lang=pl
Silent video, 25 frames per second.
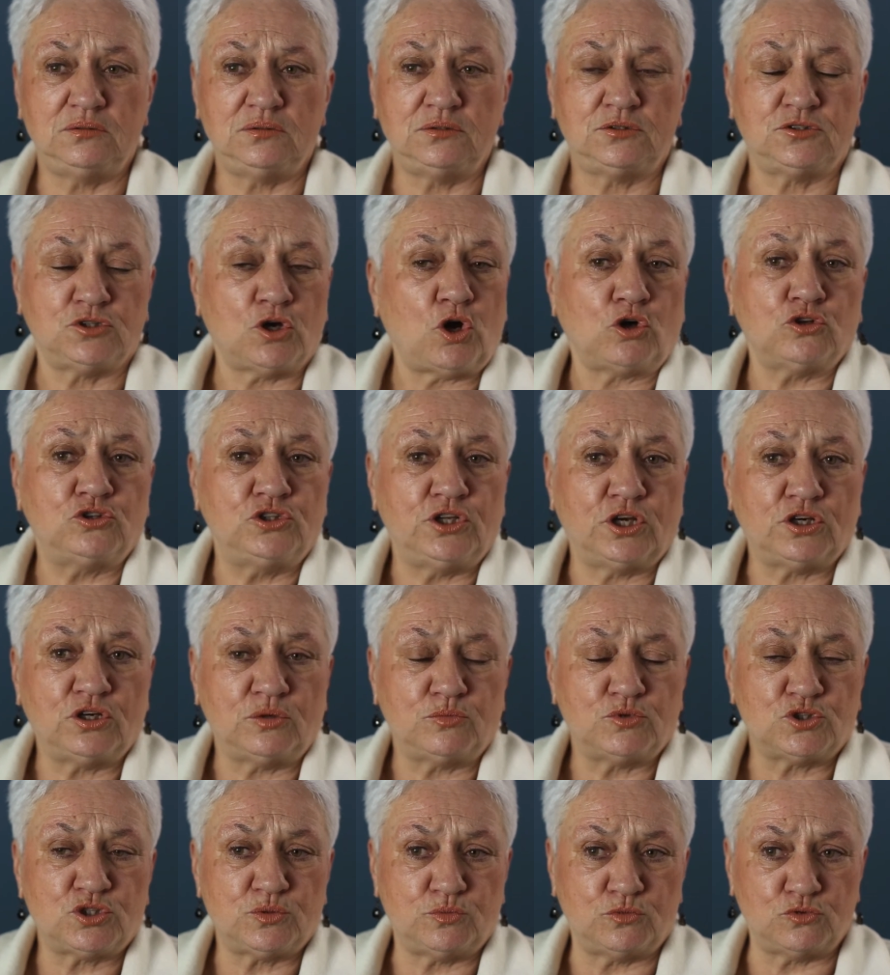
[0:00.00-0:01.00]
e, co od niego
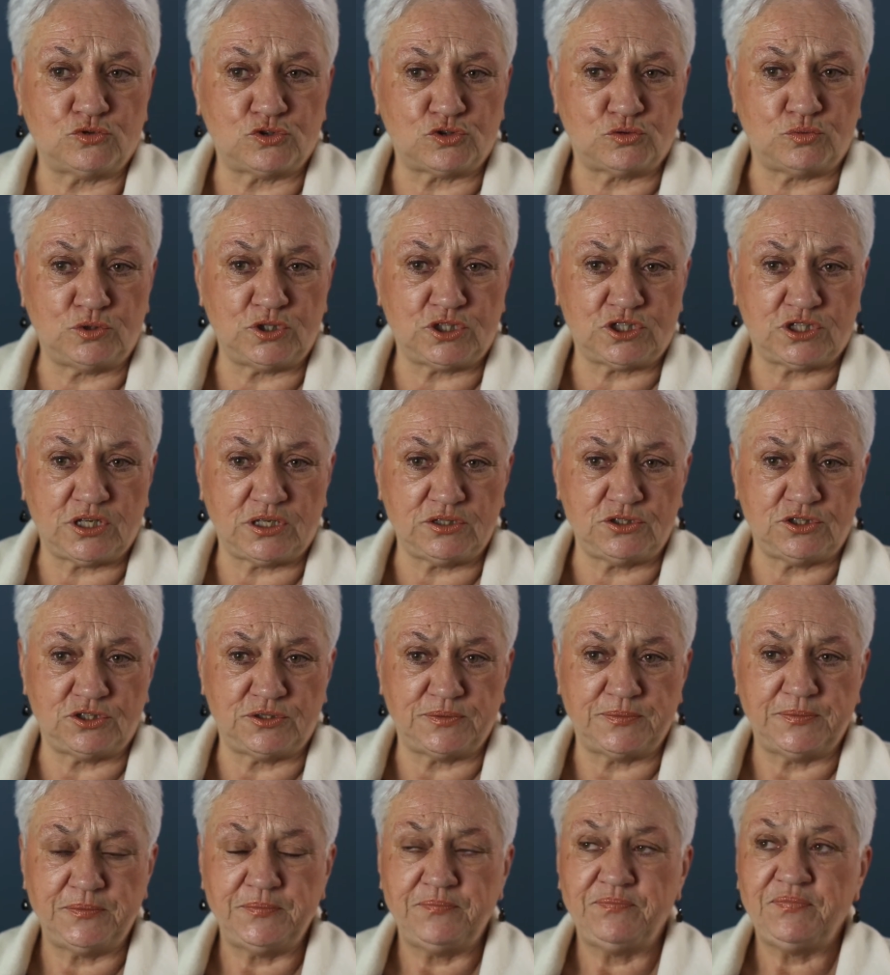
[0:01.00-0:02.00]
możemy usłyszeć.